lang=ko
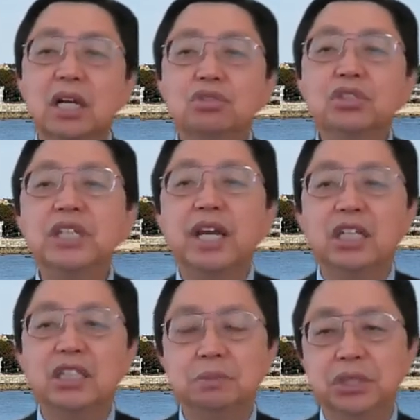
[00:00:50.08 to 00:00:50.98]
굳세게
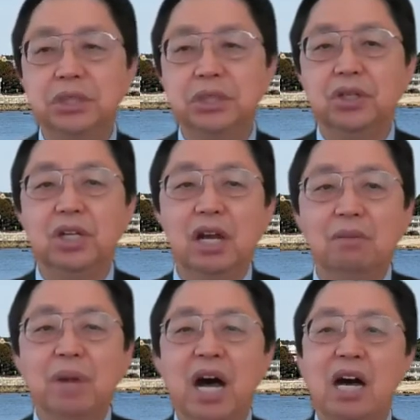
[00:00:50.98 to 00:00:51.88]
하십시오.
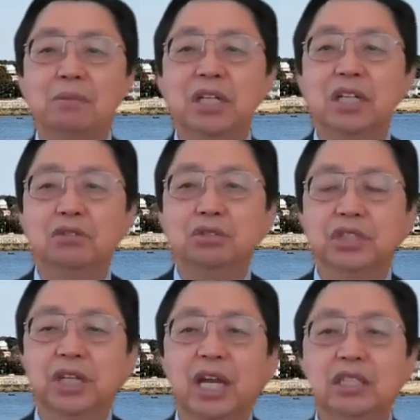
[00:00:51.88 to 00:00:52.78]
마음을
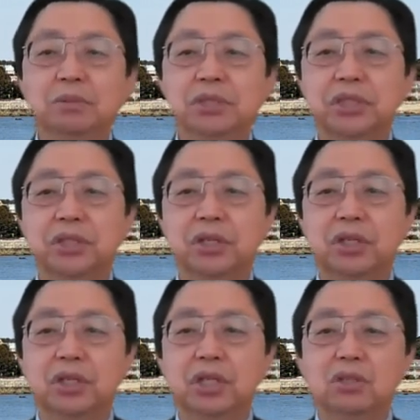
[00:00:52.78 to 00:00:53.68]
굳세게 하십시오.
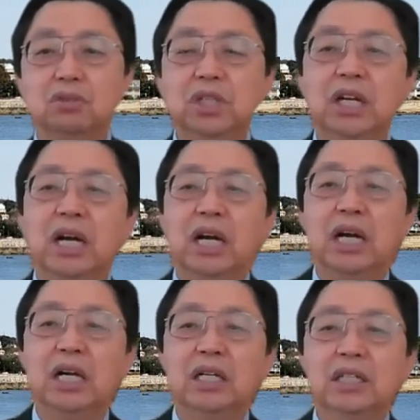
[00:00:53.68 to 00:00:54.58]

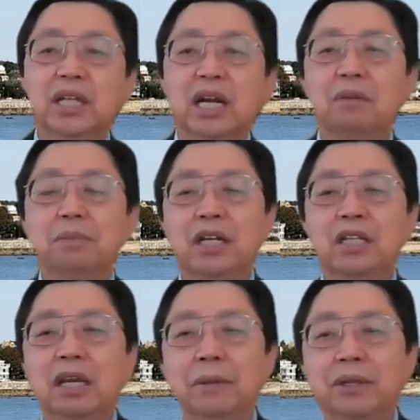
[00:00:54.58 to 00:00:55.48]
우리가
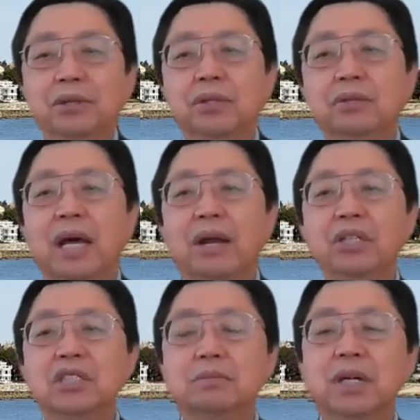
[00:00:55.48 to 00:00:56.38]
사랑방 예외도
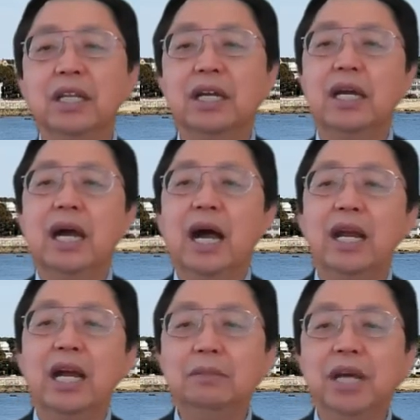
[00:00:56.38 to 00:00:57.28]
나눴지만
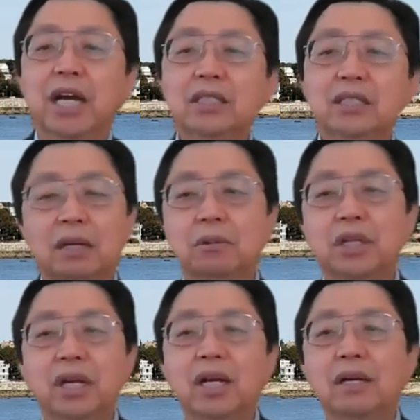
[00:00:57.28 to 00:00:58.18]
하나님이 한 사람을
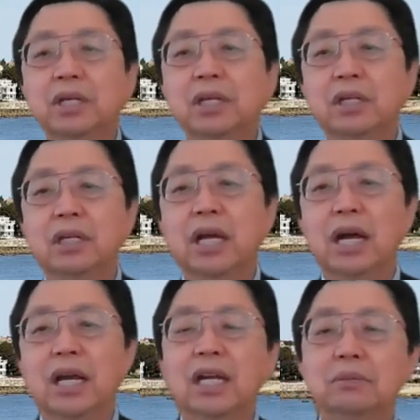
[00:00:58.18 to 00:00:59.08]
데려가면
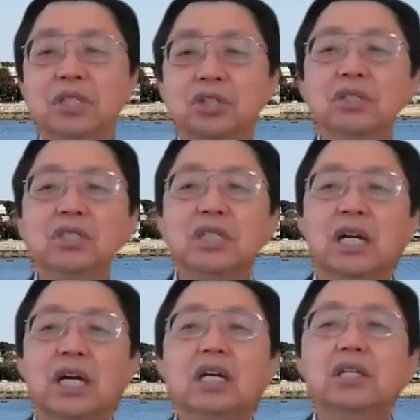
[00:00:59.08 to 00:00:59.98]
하나님이
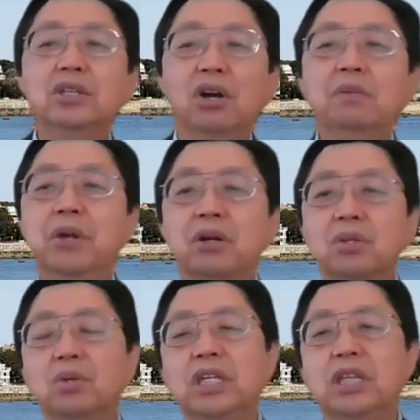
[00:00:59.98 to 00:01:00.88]
천사
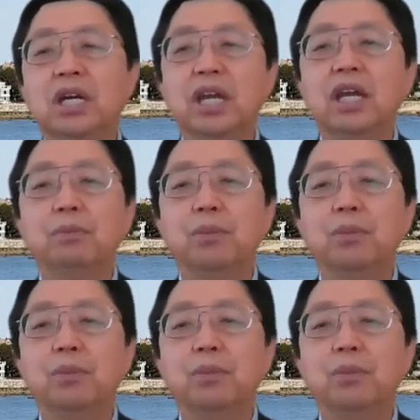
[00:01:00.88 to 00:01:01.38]
10명을 또 이 땅에